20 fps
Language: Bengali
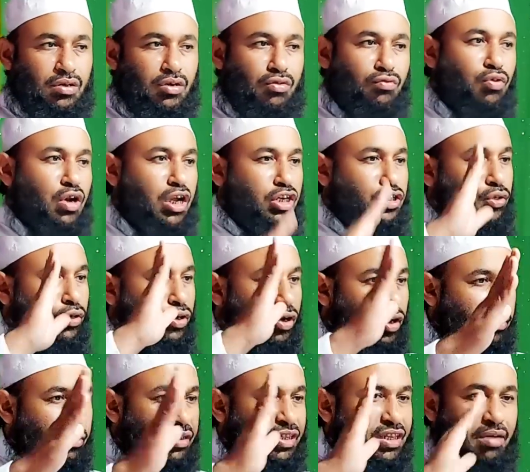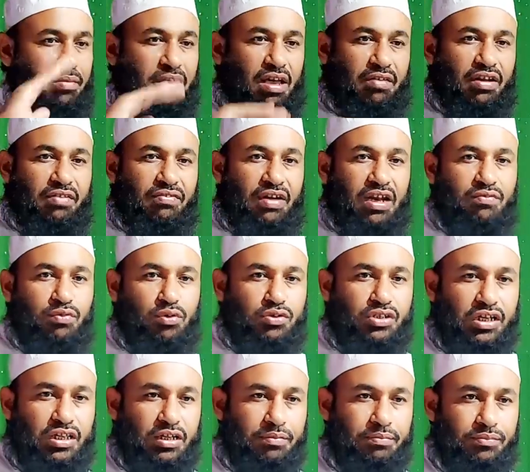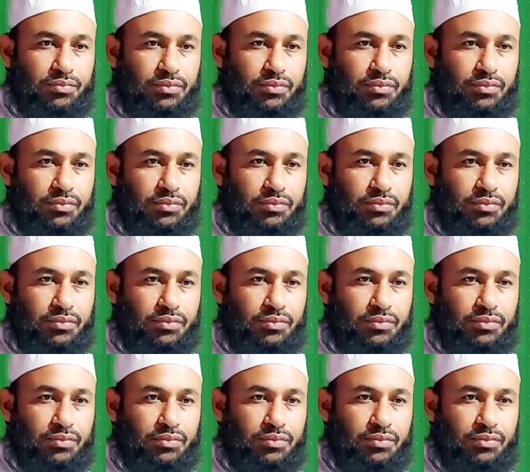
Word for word: ফুরা শরীরের মধ্যে আমি আপনি ফানি ফুসাইতাম